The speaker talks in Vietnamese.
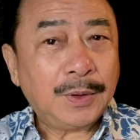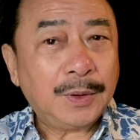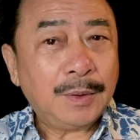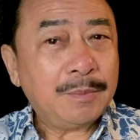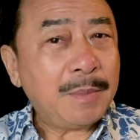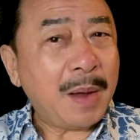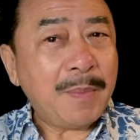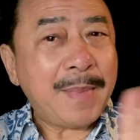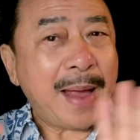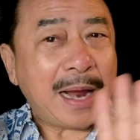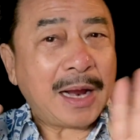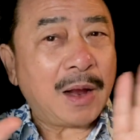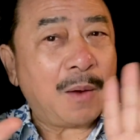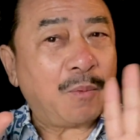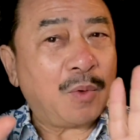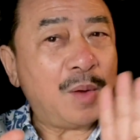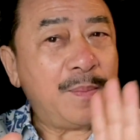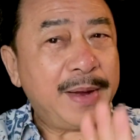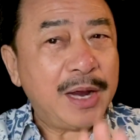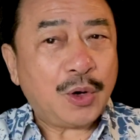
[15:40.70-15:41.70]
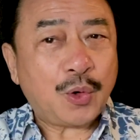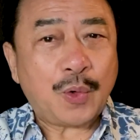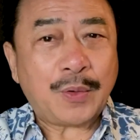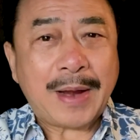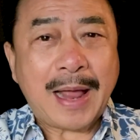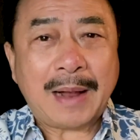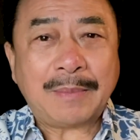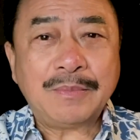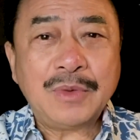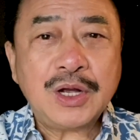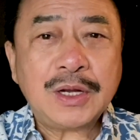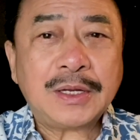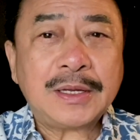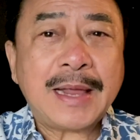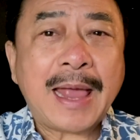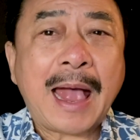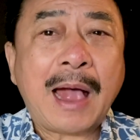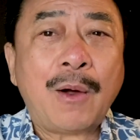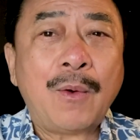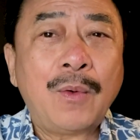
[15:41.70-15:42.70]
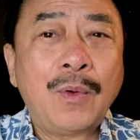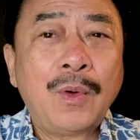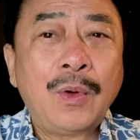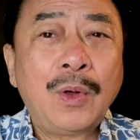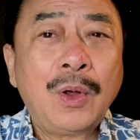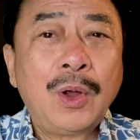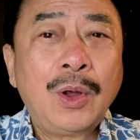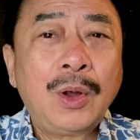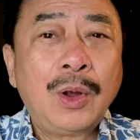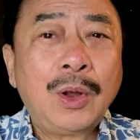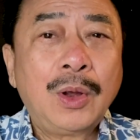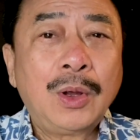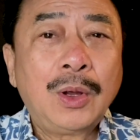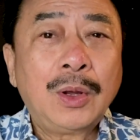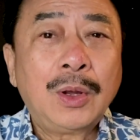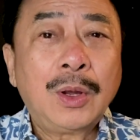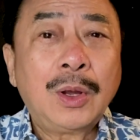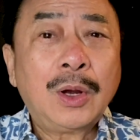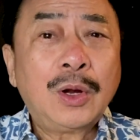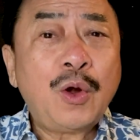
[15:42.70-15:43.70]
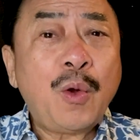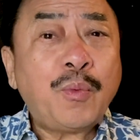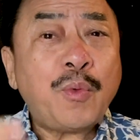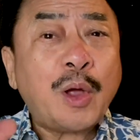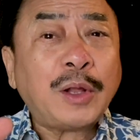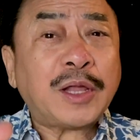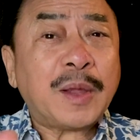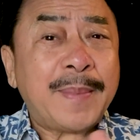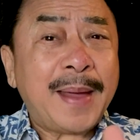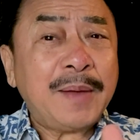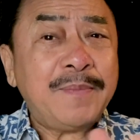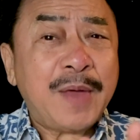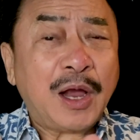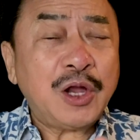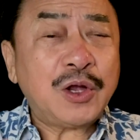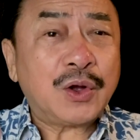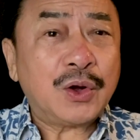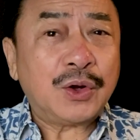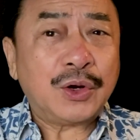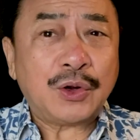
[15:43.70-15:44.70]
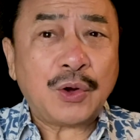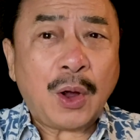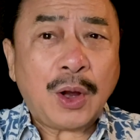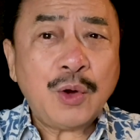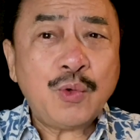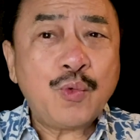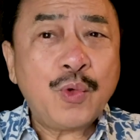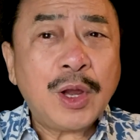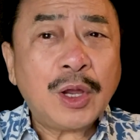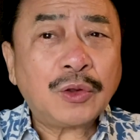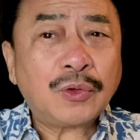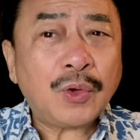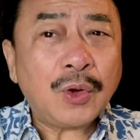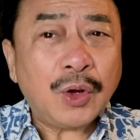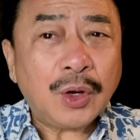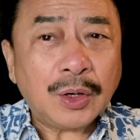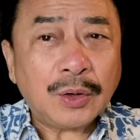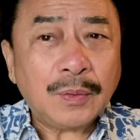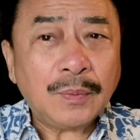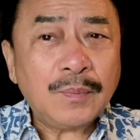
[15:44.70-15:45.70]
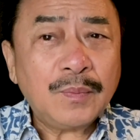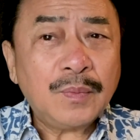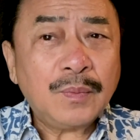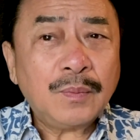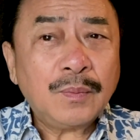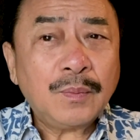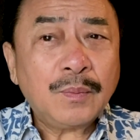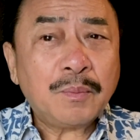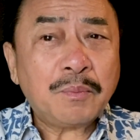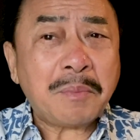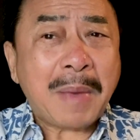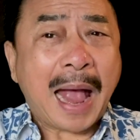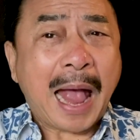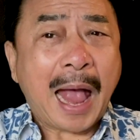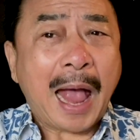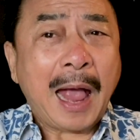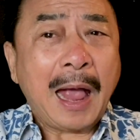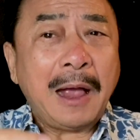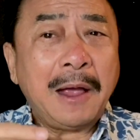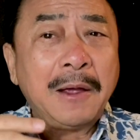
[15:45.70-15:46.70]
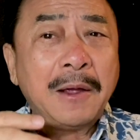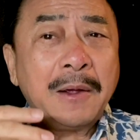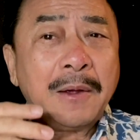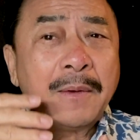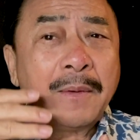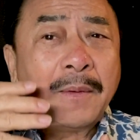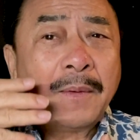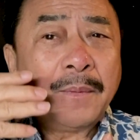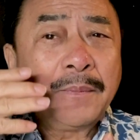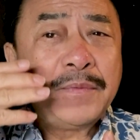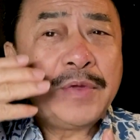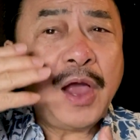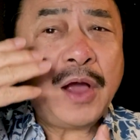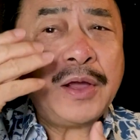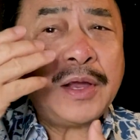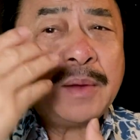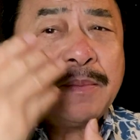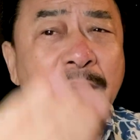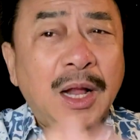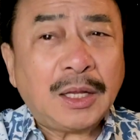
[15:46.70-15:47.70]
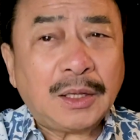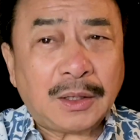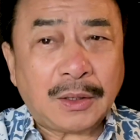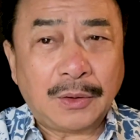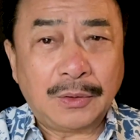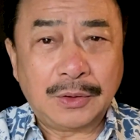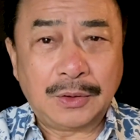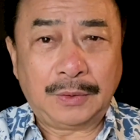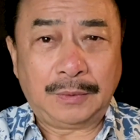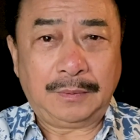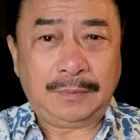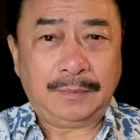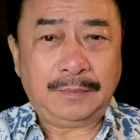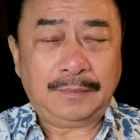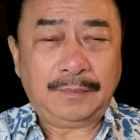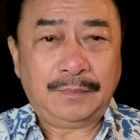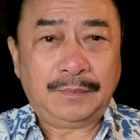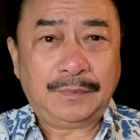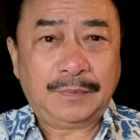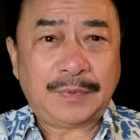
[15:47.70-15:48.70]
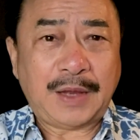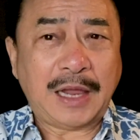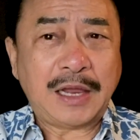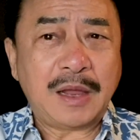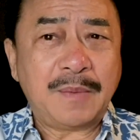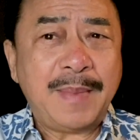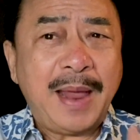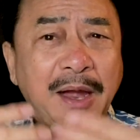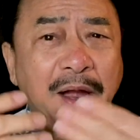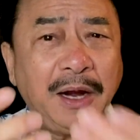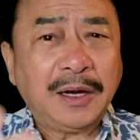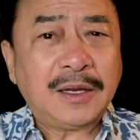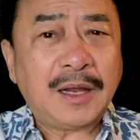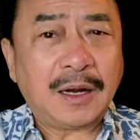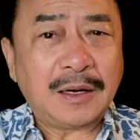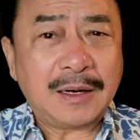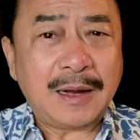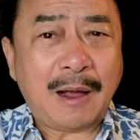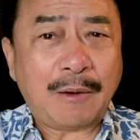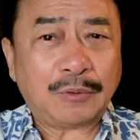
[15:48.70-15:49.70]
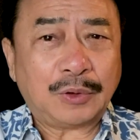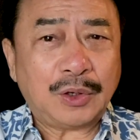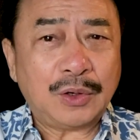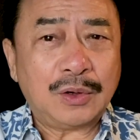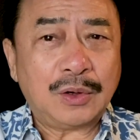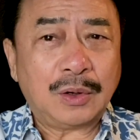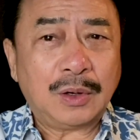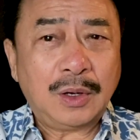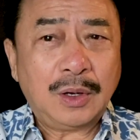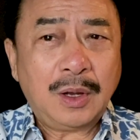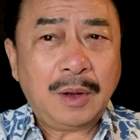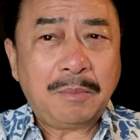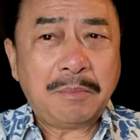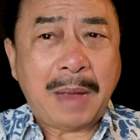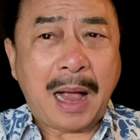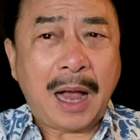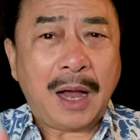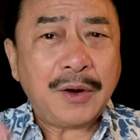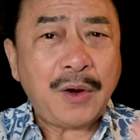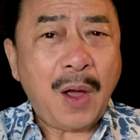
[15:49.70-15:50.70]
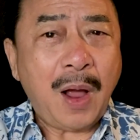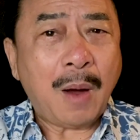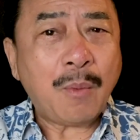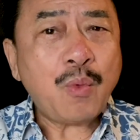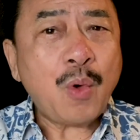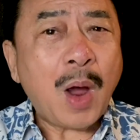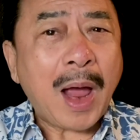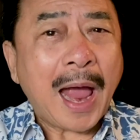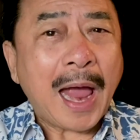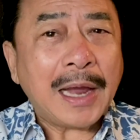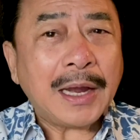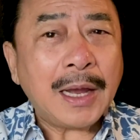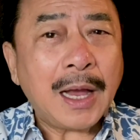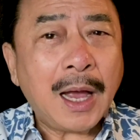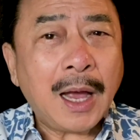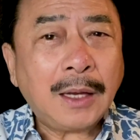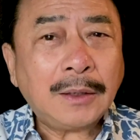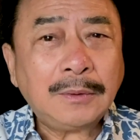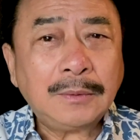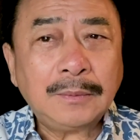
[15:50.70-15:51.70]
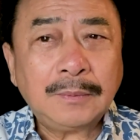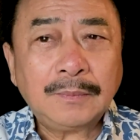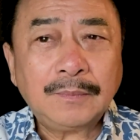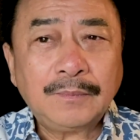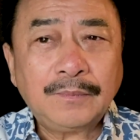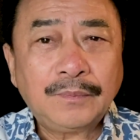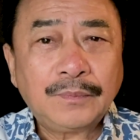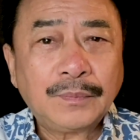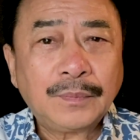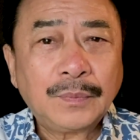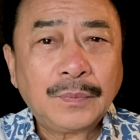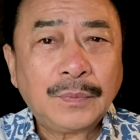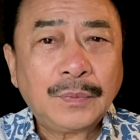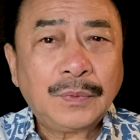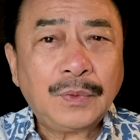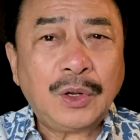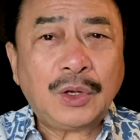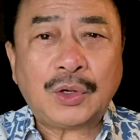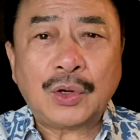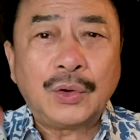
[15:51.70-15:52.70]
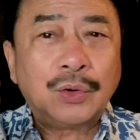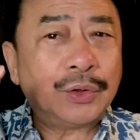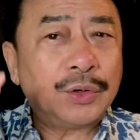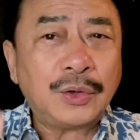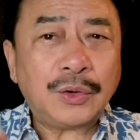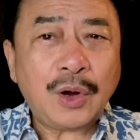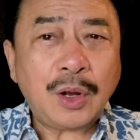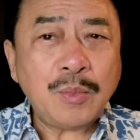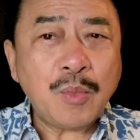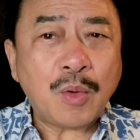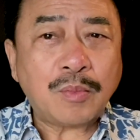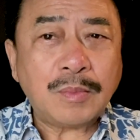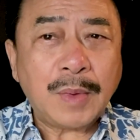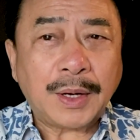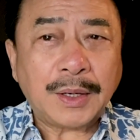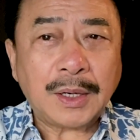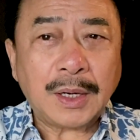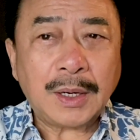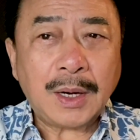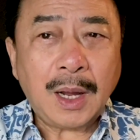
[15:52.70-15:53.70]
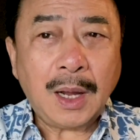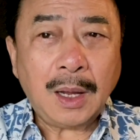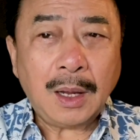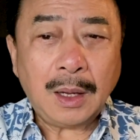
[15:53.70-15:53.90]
Bé Mai không có biết con đang bước vào. Lúc đó thì bé vẫn cười nói quyên thuyên. Mà với cái bức tường, tại vì bé đang nhìn vào tường mà ở đó không có ai hết. Nó cười nó nói một mình vậy đó.